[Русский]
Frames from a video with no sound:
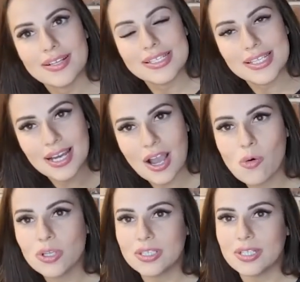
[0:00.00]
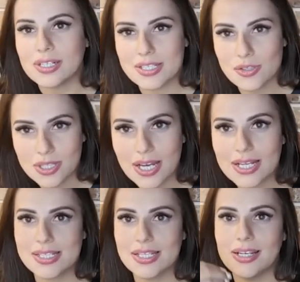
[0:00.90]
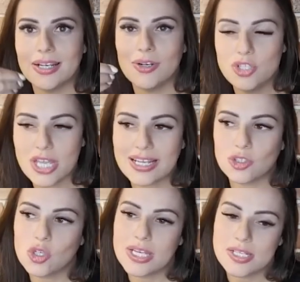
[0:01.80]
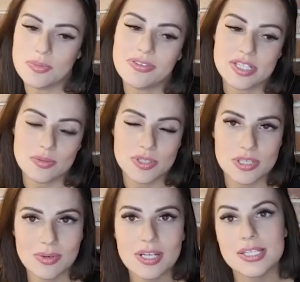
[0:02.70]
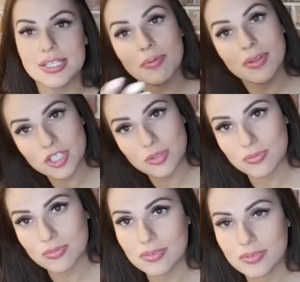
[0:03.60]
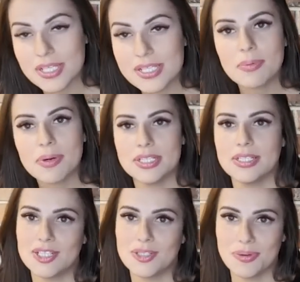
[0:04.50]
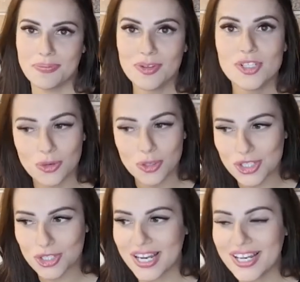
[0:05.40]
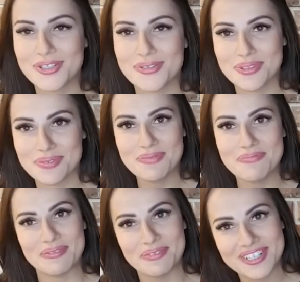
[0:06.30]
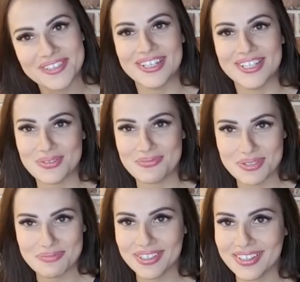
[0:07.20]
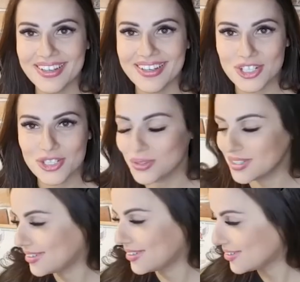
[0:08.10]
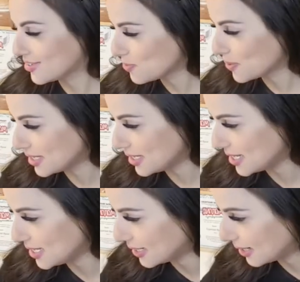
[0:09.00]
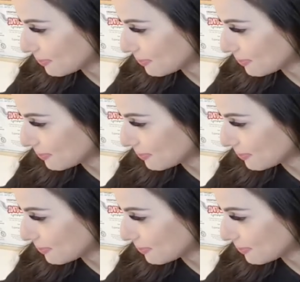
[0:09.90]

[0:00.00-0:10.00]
за какой-то консультации людей, которые этими квестами занимаются, я бы на вашем месте обратилась бы. Но ну, если хочется, реально, чтобы это был прям вот квест, чтобы это было что-то суперинтересненькое.